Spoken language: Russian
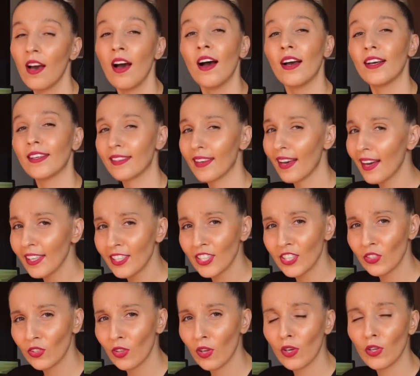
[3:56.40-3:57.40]
Я
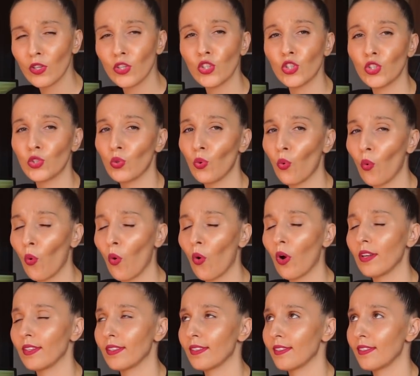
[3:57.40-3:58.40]
считаю, что
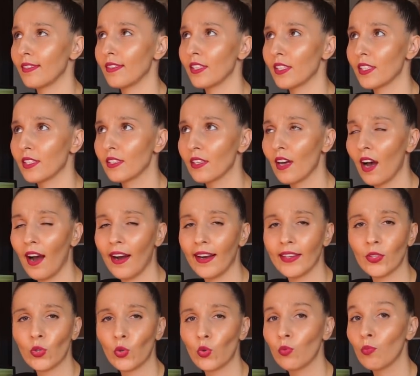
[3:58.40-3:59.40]

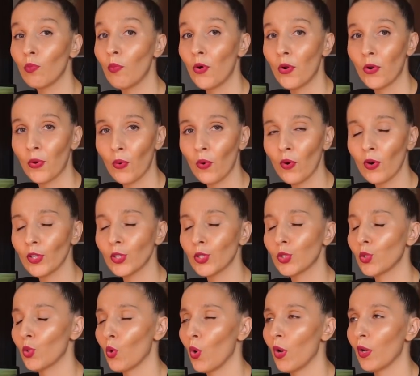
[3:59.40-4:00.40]
дизайн умрет
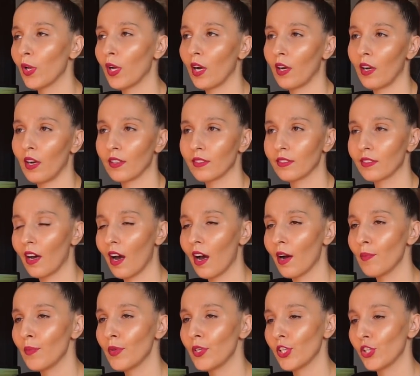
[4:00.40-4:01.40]
только когда
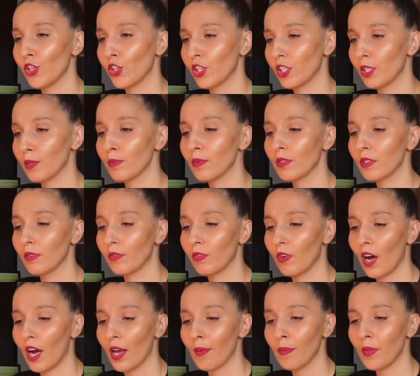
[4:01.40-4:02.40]
мы решим с
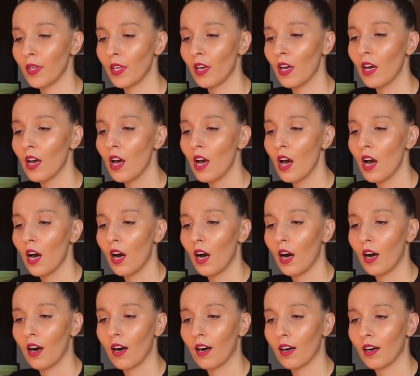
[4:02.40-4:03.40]
вами
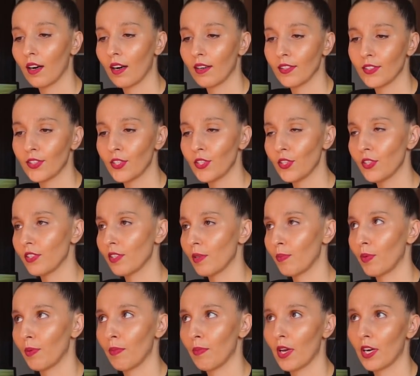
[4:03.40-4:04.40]
а ходить,
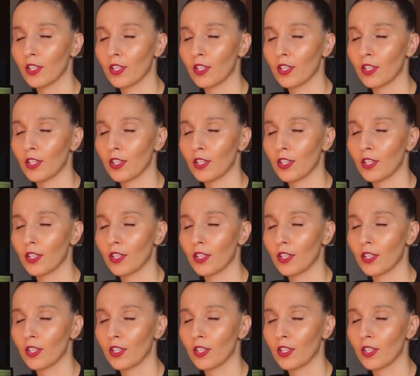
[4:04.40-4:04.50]
например,